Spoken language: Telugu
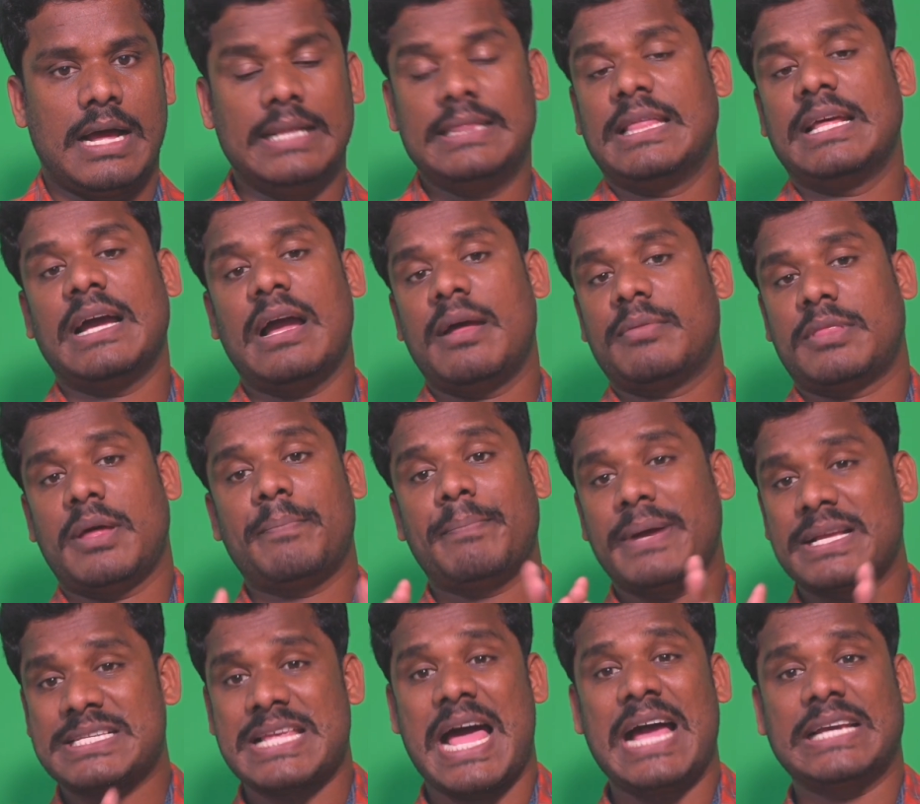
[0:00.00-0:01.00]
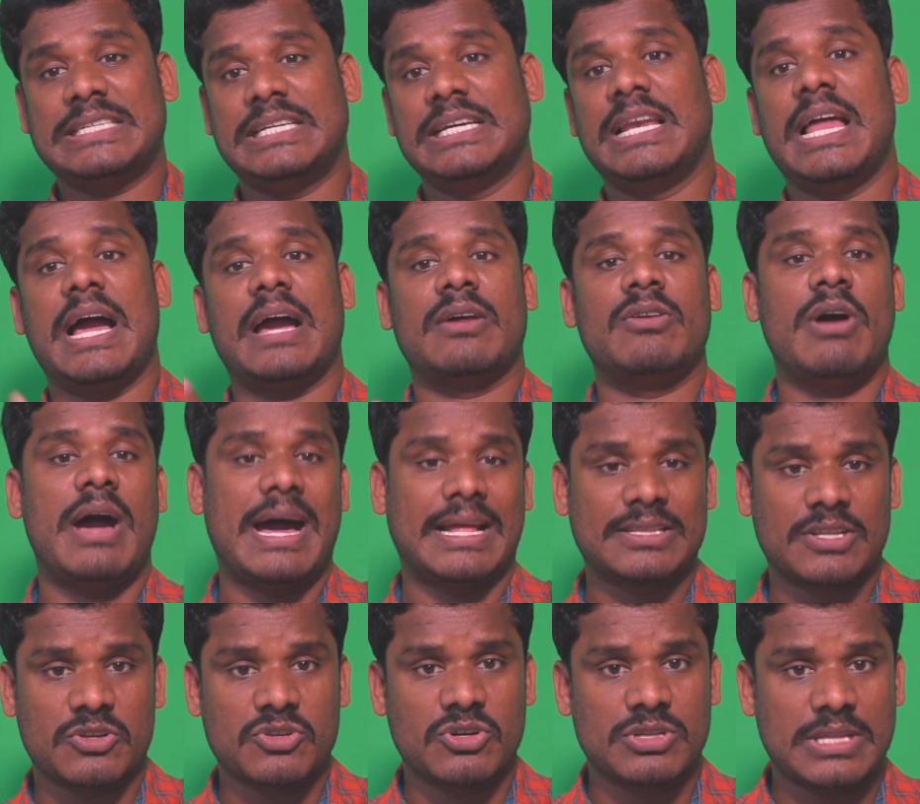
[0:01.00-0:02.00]
అంతేగా తప్ప సాక్షి లాగను
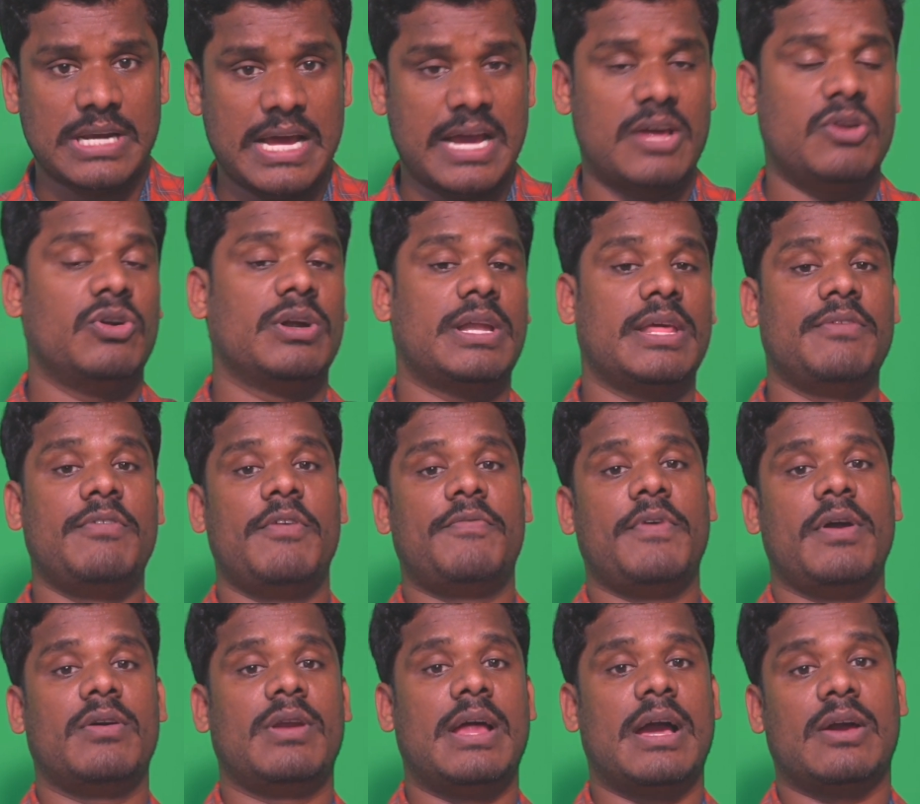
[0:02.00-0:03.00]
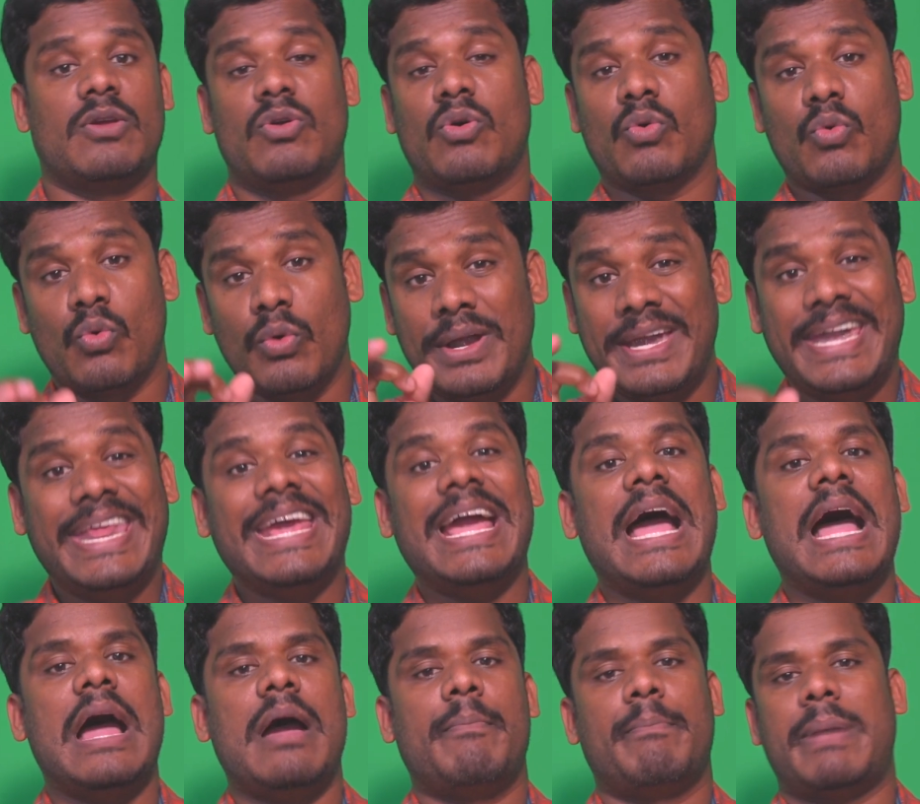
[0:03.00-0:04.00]
ఆంధ్రజ్యోతి లాగను టీవీ ఫైవ్ లాగను
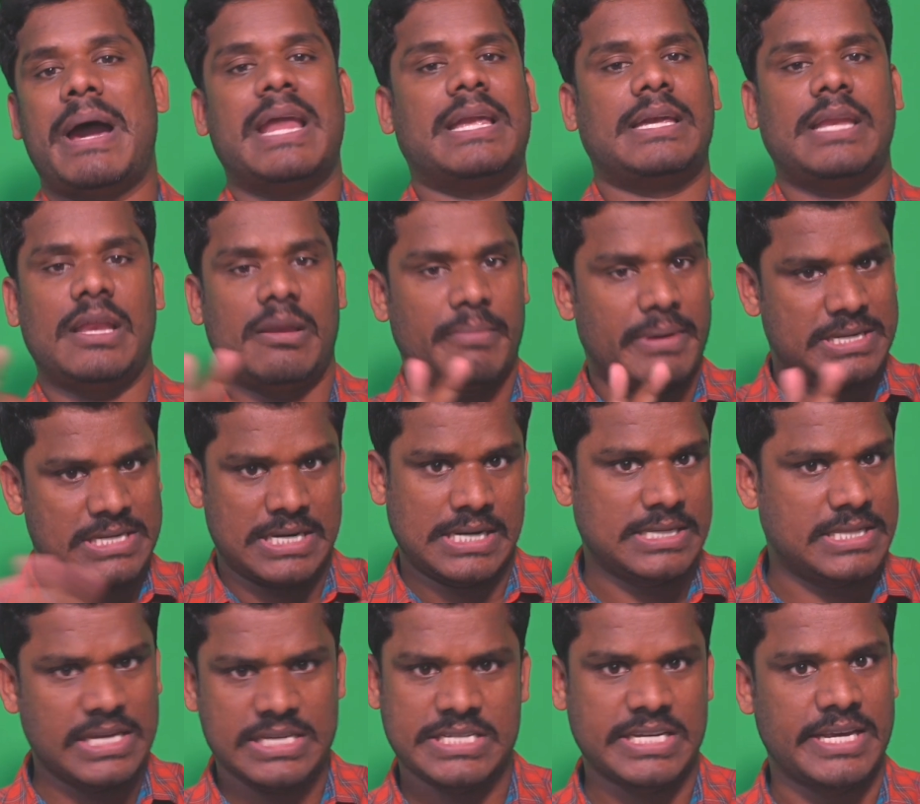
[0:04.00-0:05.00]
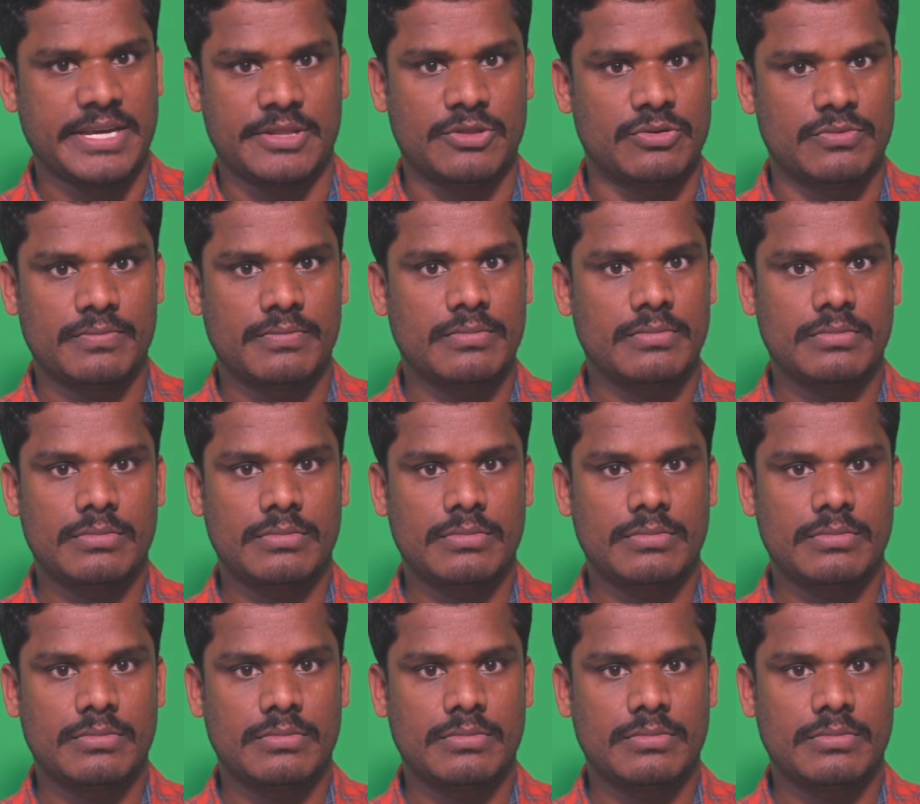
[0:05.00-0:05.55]
గుడ్డిగా పార్టీల భజన అయితే చేయదు